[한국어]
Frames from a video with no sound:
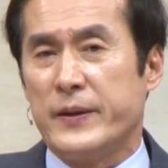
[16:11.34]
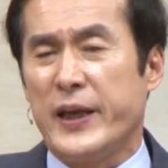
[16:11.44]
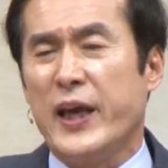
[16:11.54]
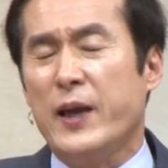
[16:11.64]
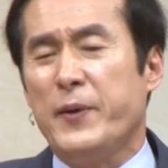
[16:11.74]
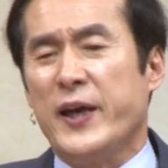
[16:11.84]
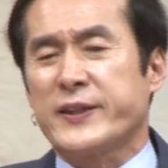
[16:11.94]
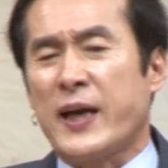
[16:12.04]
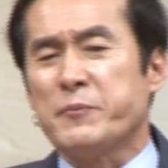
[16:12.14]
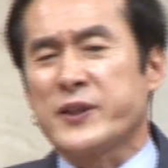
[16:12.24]

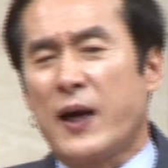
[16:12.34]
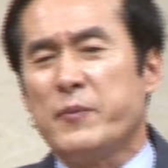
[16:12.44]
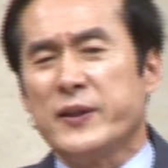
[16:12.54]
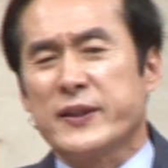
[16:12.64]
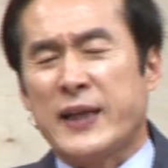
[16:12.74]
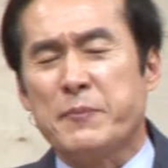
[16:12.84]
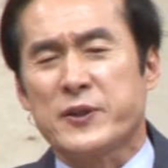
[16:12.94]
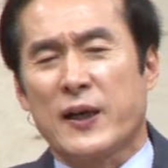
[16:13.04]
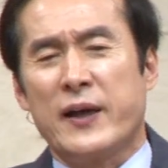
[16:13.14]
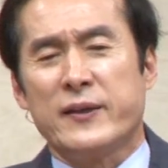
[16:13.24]
예배에 참석하면
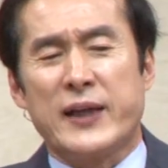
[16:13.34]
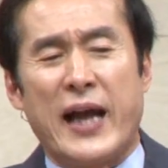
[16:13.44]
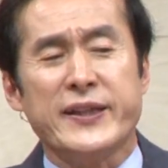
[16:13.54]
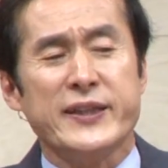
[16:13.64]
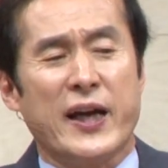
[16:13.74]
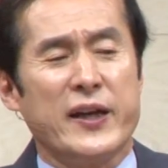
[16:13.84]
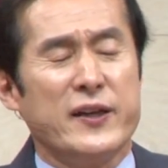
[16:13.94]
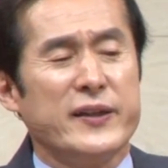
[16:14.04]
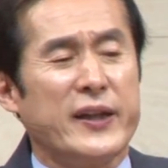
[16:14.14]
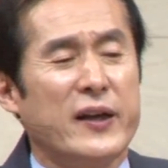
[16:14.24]
참석하는 앉아
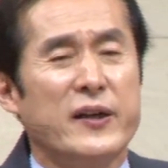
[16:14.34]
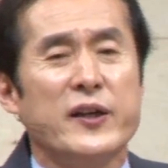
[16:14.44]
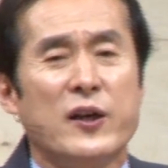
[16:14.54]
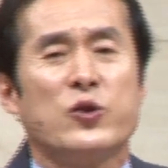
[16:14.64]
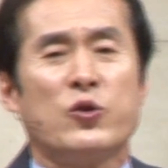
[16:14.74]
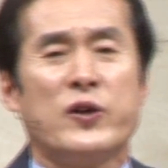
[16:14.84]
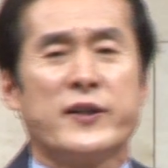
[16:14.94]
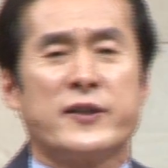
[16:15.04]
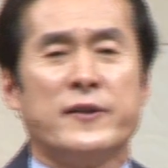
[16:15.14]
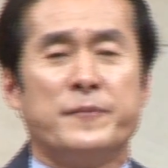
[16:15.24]
있는데 의를 두는
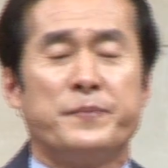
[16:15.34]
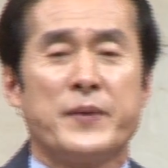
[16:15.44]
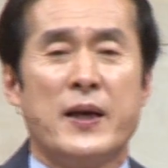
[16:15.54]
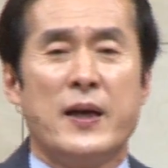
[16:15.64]
것은